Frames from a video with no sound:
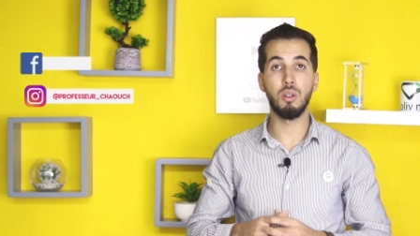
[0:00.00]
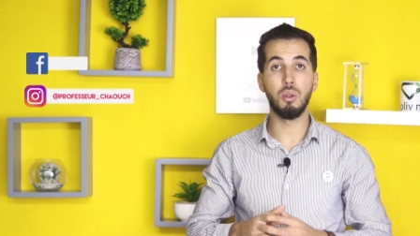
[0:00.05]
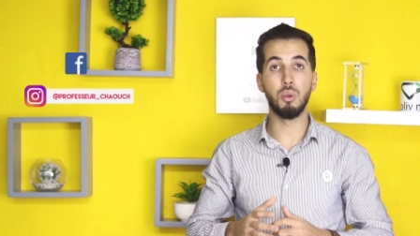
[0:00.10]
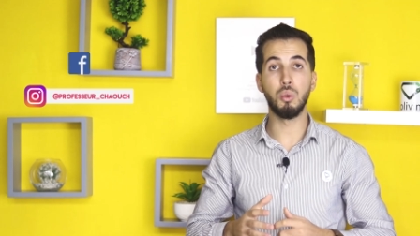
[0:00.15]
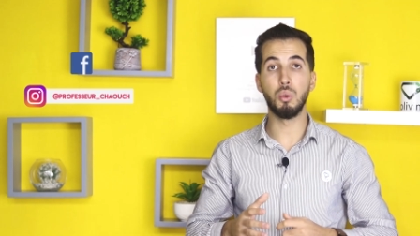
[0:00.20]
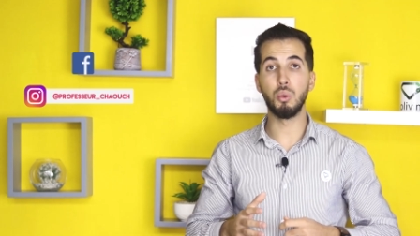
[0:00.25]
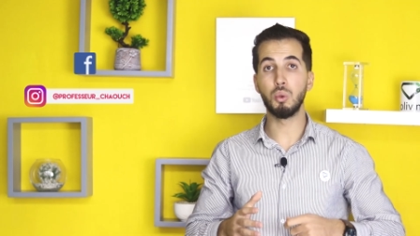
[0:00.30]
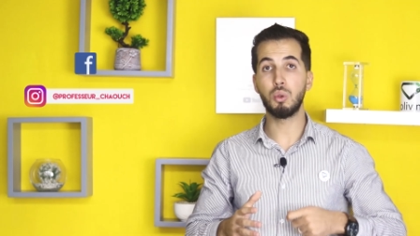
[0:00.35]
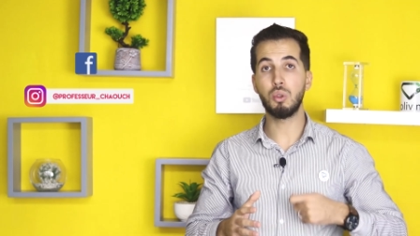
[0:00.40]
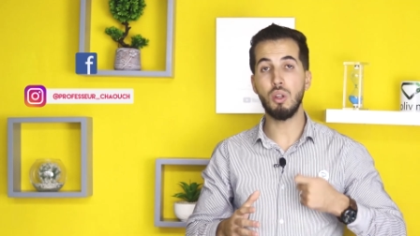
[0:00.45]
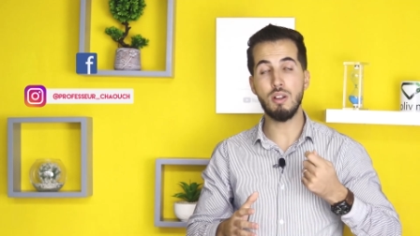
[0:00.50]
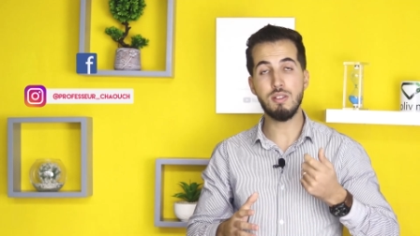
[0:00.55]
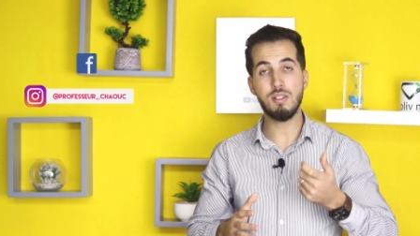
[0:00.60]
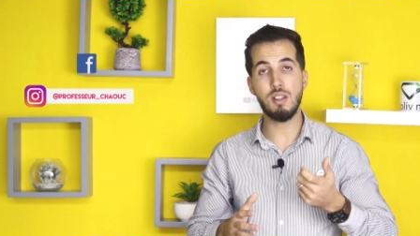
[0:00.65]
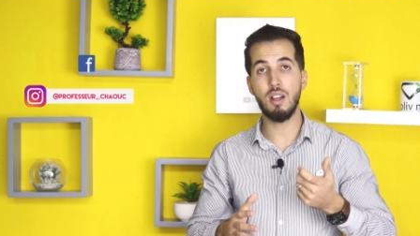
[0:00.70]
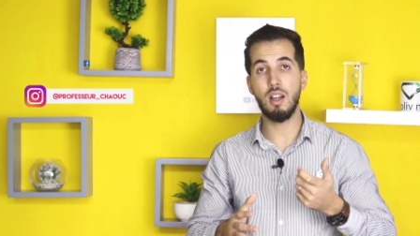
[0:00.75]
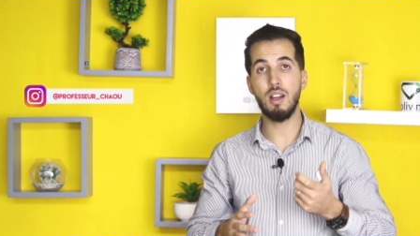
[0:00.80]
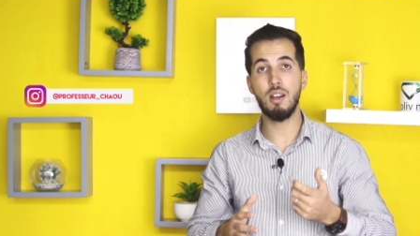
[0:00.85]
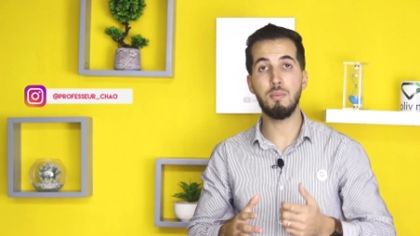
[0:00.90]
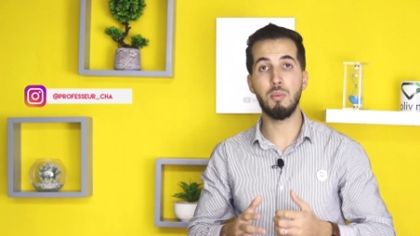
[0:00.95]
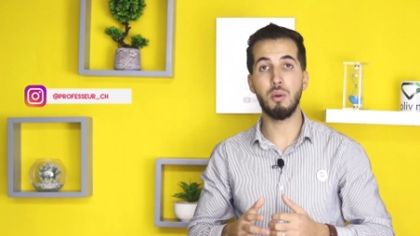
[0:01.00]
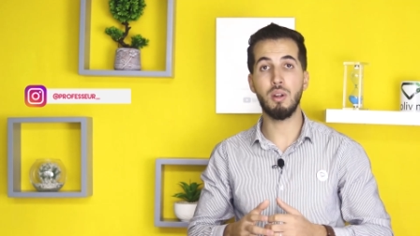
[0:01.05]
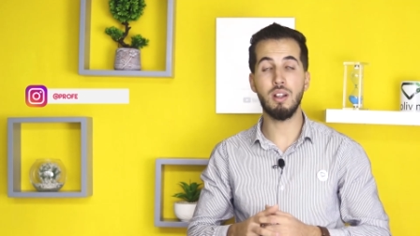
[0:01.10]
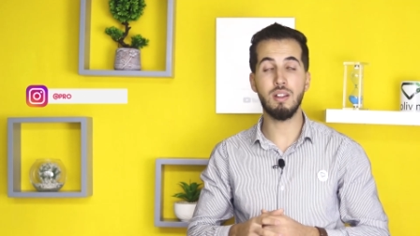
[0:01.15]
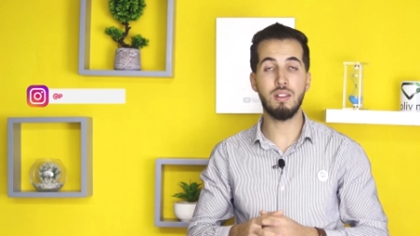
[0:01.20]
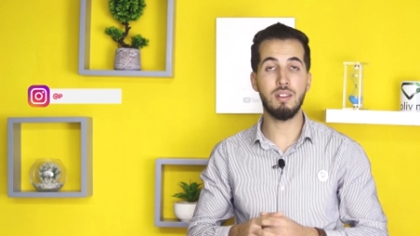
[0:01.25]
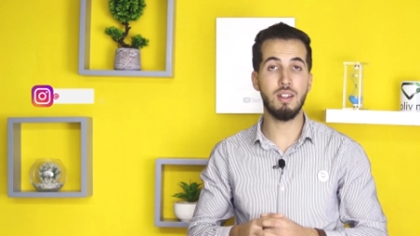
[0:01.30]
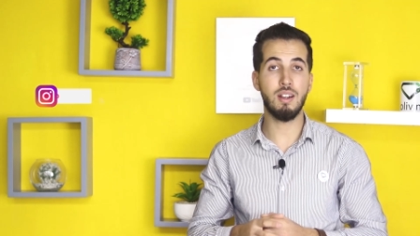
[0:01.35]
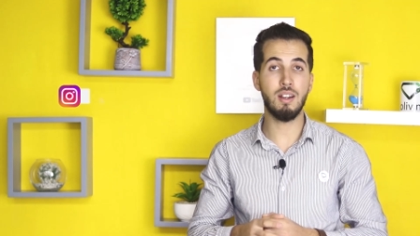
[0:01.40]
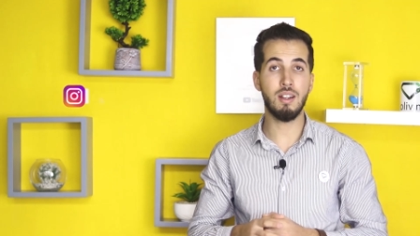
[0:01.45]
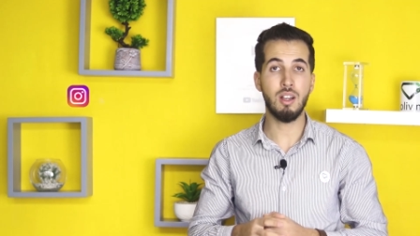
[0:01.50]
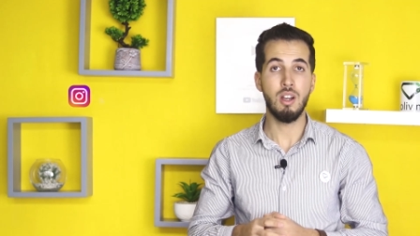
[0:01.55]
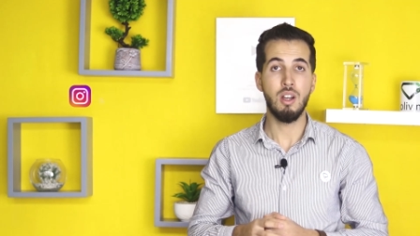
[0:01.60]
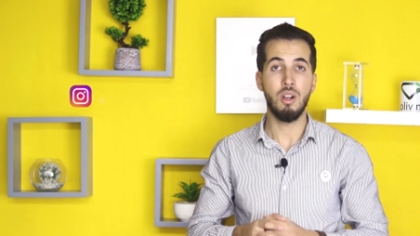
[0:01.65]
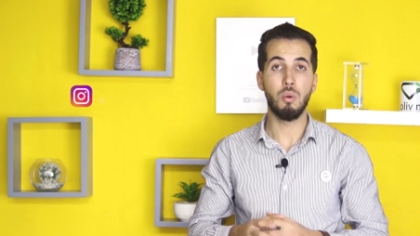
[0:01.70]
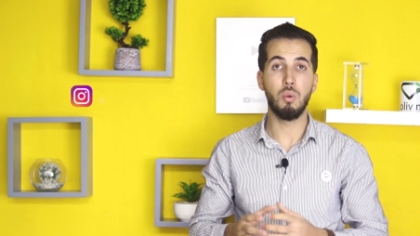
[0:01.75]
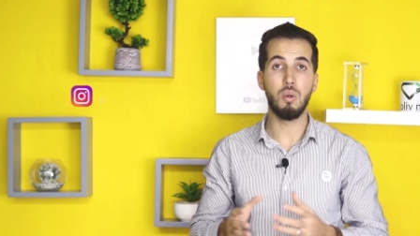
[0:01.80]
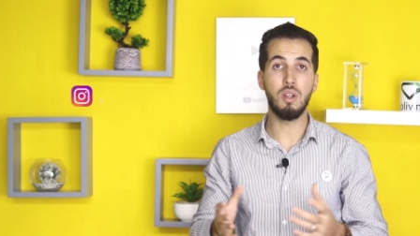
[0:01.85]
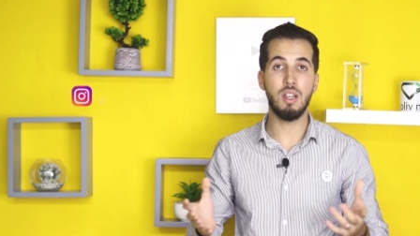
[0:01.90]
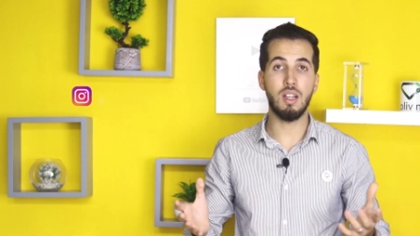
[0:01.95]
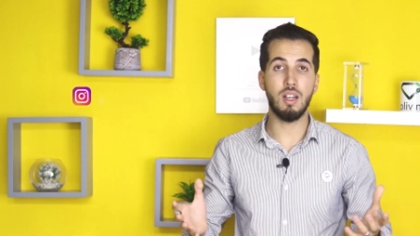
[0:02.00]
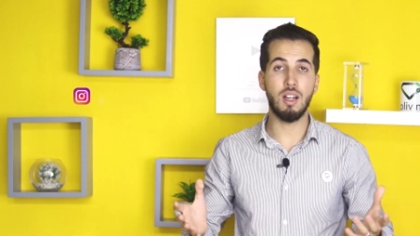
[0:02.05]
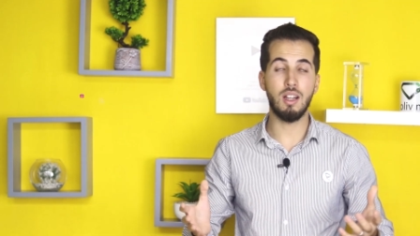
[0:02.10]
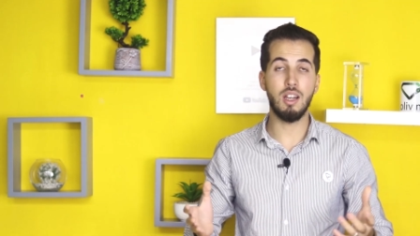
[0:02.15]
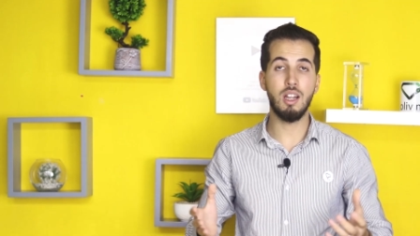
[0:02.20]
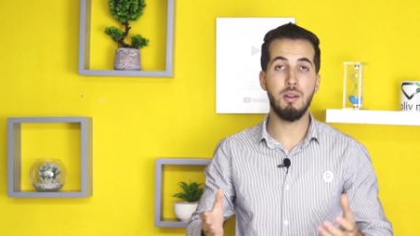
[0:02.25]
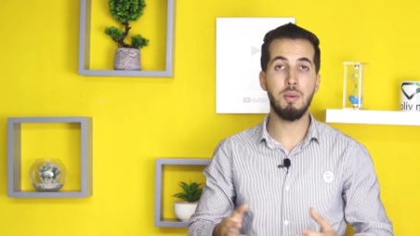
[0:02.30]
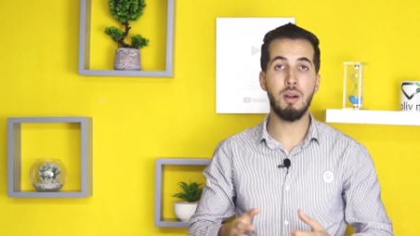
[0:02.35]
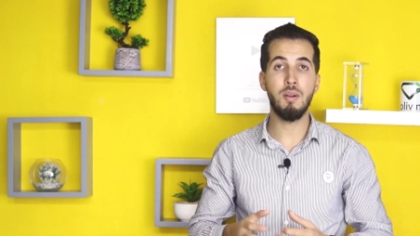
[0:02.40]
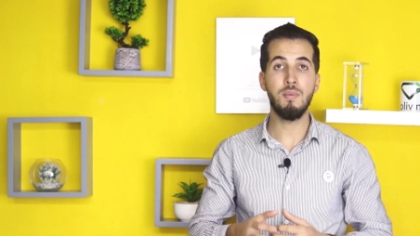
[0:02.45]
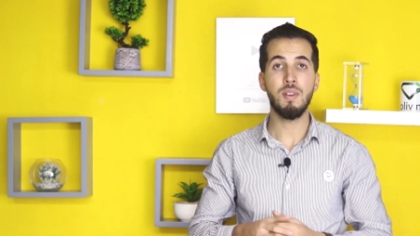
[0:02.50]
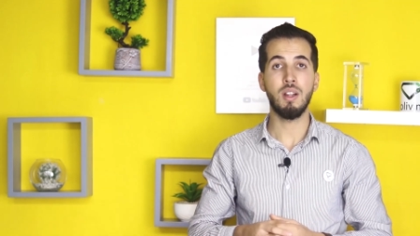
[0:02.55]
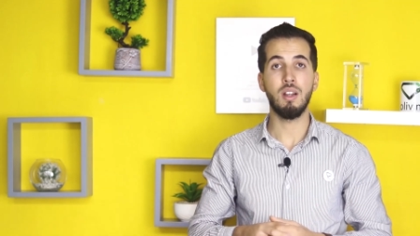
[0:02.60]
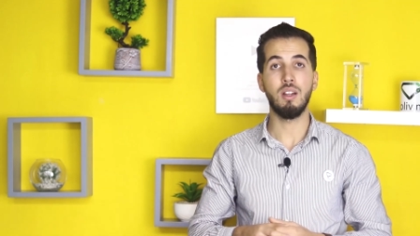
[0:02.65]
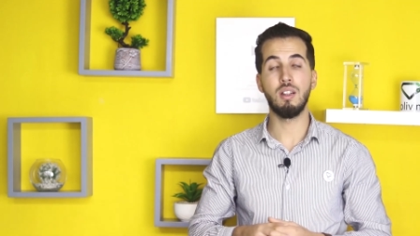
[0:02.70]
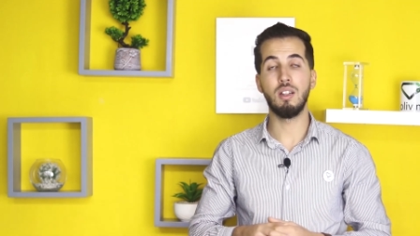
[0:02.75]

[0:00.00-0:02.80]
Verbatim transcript: وتحصل على المراد تاعك واللي هي العلامه